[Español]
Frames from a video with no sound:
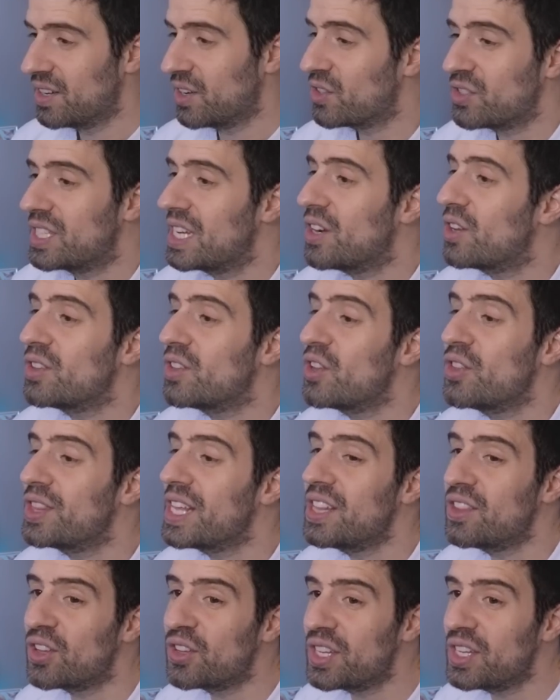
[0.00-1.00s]
no sé, no,
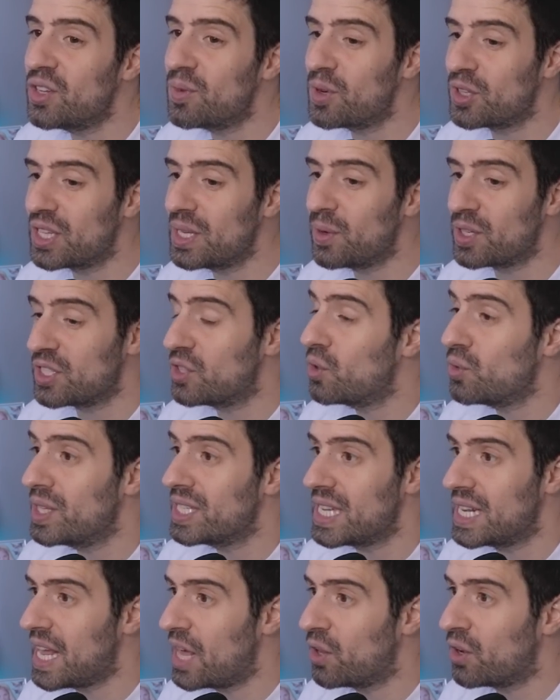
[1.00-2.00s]
entiendo, no entiendo el motivo, necesito un
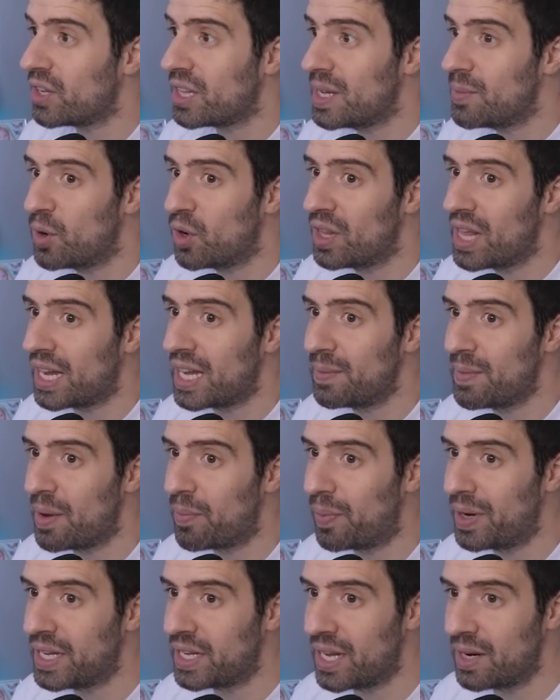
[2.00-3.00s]
diseñador de moda que me
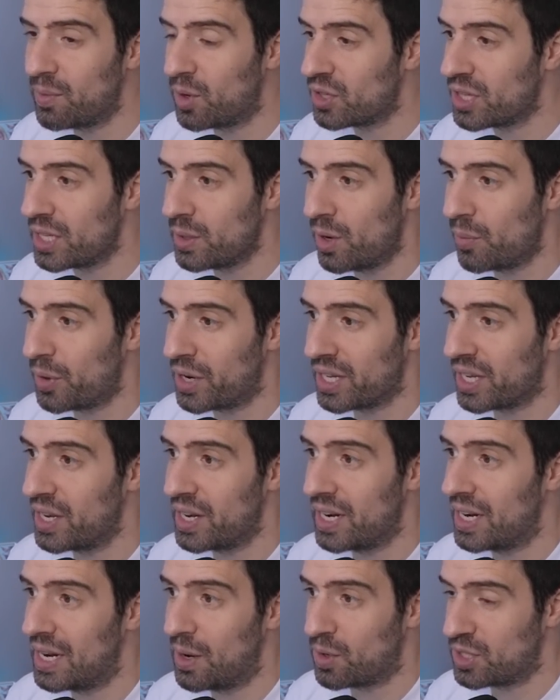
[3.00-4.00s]
explique el motivo porque
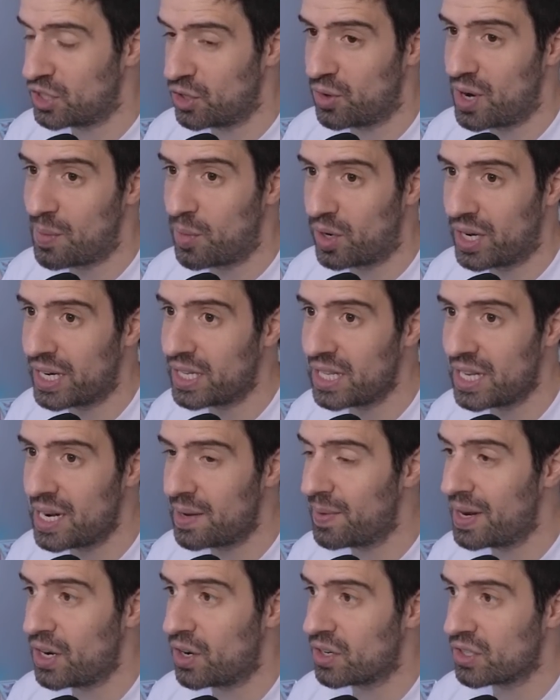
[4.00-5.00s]
el que el bolsillo de una mujer tiene
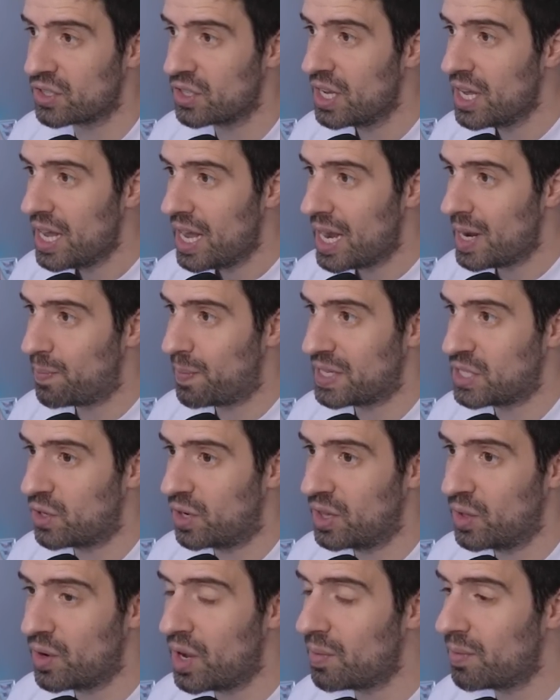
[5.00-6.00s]
menos espacio que
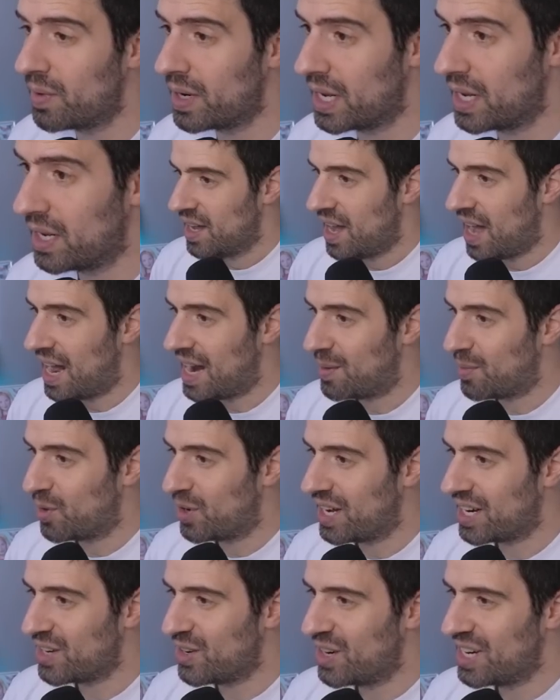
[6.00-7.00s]
el de un hombre. A la
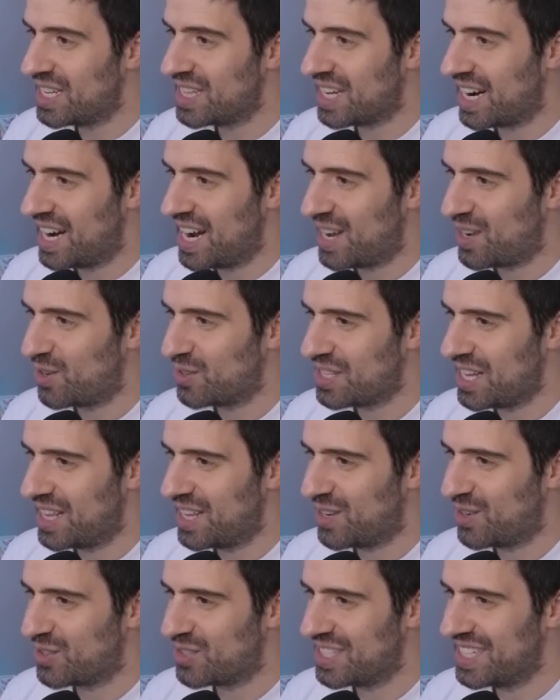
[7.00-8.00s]
mujer no le entran las cosas
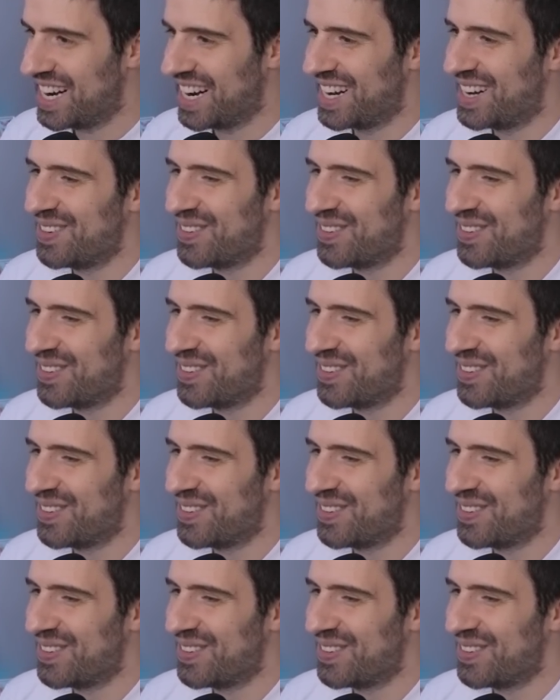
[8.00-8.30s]
de cocina en el